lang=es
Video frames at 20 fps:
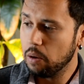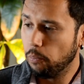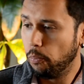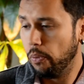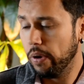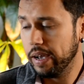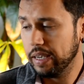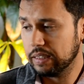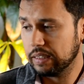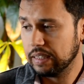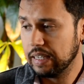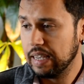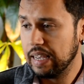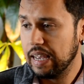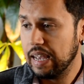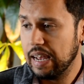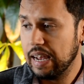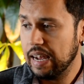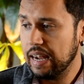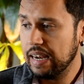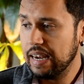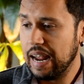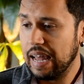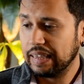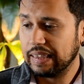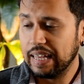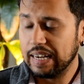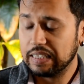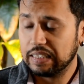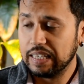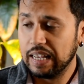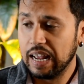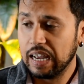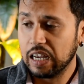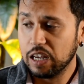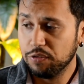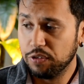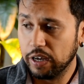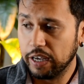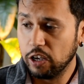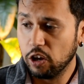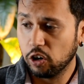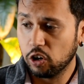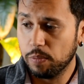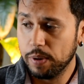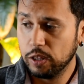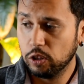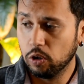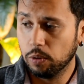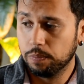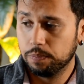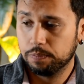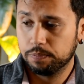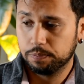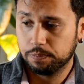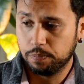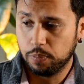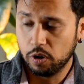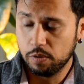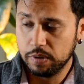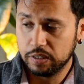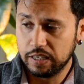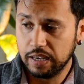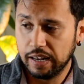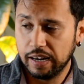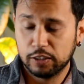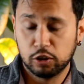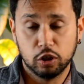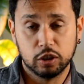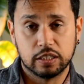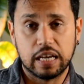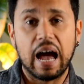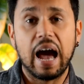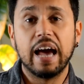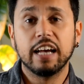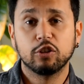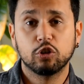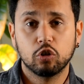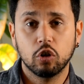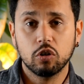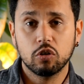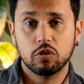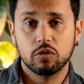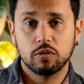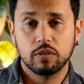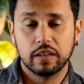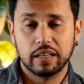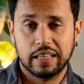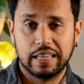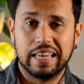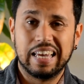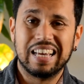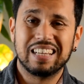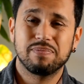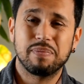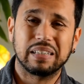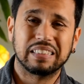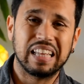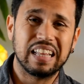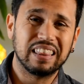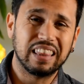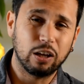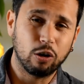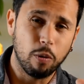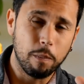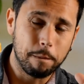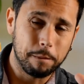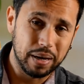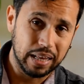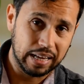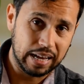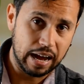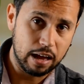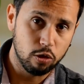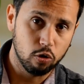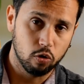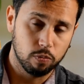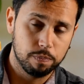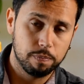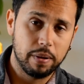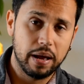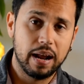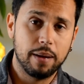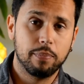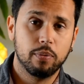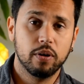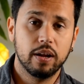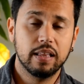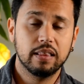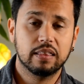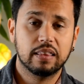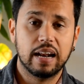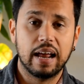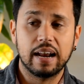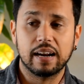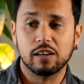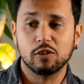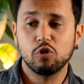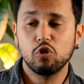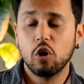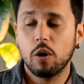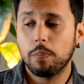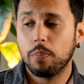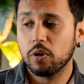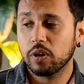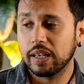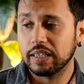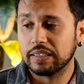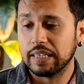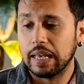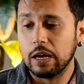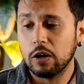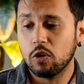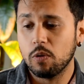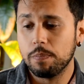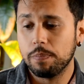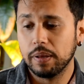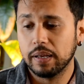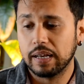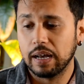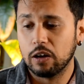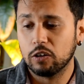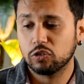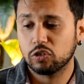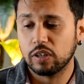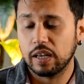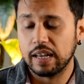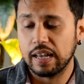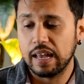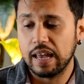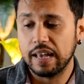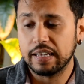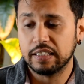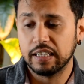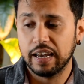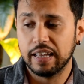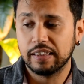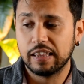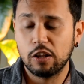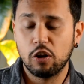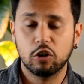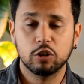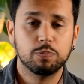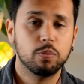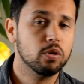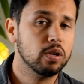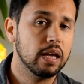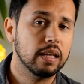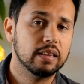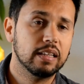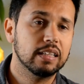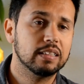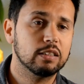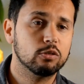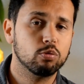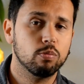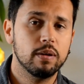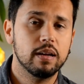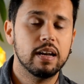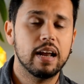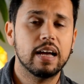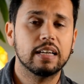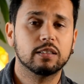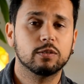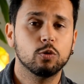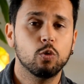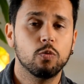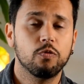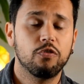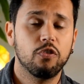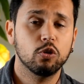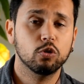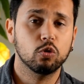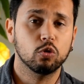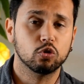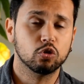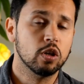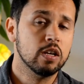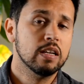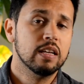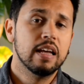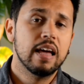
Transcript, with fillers: Pues la tercera agencia que yo recomiendo por mis ingresos es iStock, que es bastante complicado para poder entrar, no porque sean complicados, exigentes, no, es porque tienes que subir las fotos